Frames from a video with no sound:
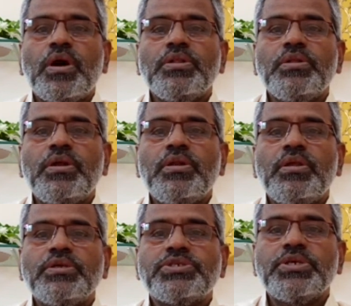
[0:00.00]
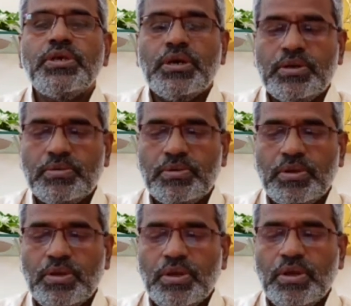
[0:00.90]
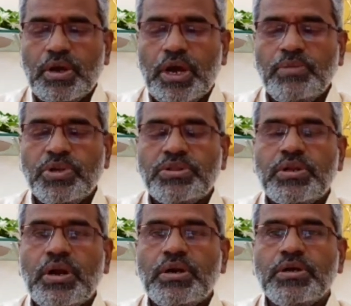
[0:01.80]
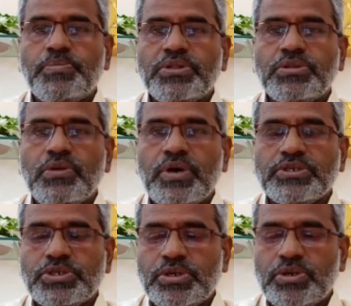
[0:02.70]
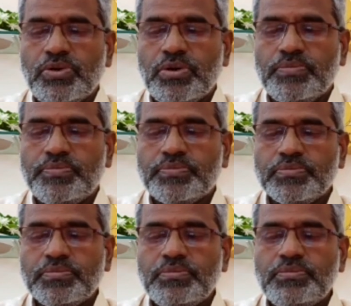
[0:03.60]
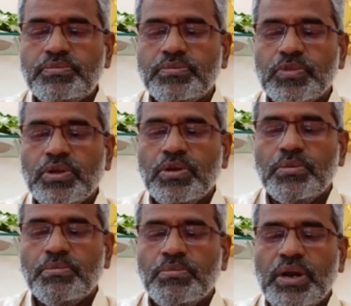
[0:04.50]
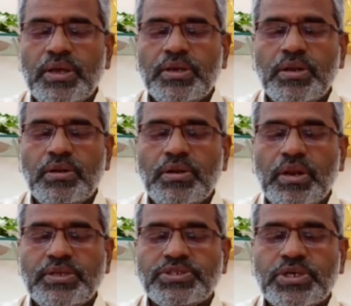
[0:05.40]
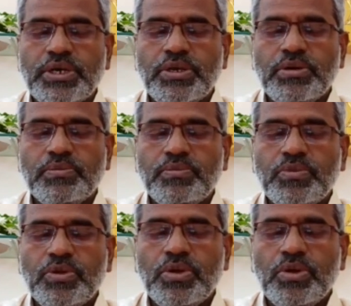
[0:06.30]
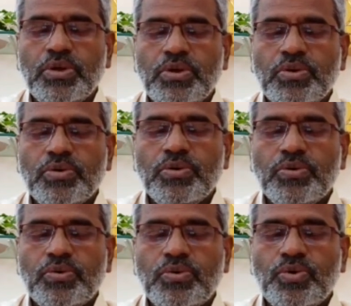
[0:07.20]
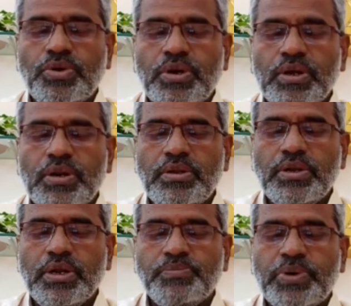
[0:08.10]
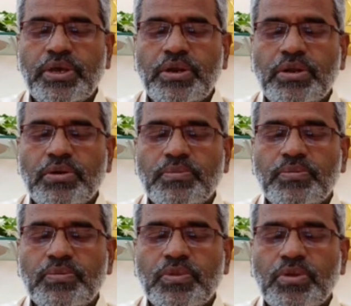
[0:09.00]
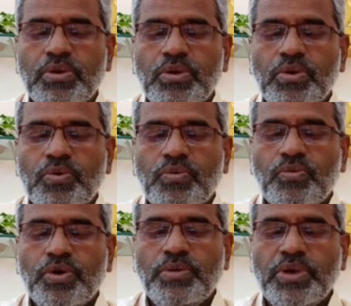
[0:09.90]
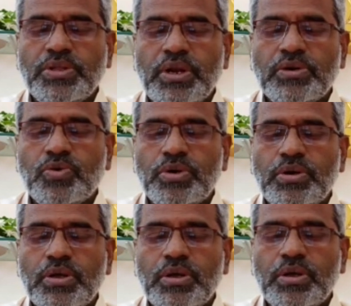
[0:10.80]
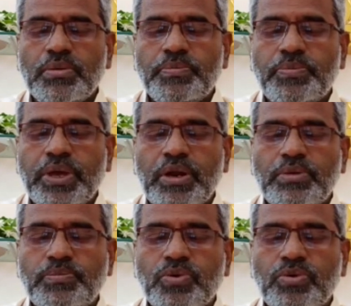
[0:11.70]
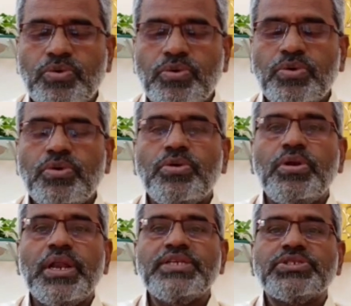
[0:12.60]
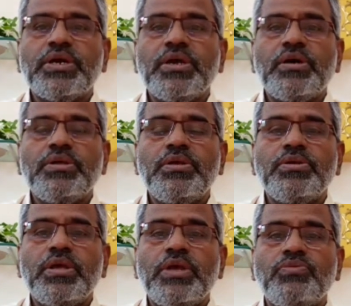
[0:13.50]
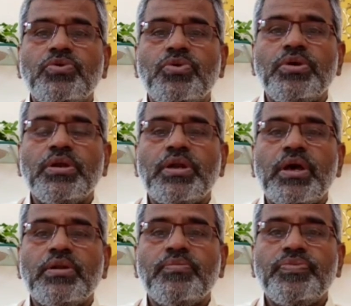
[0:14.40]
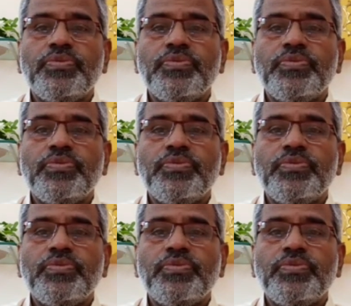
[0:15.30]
அதுதான் எஸ்ஐஆர் ஐம்பத்தி நான்கு பத்தில் வாசிக்கின்றோம் மலைகள் நிலை சாயினும் குன்றுகள் இடம்பெயரினும் உன் மீது நான் கொண்ட பேரன்பும் நிலை சாயாது என்று இறைவன் கூறுகின்றார்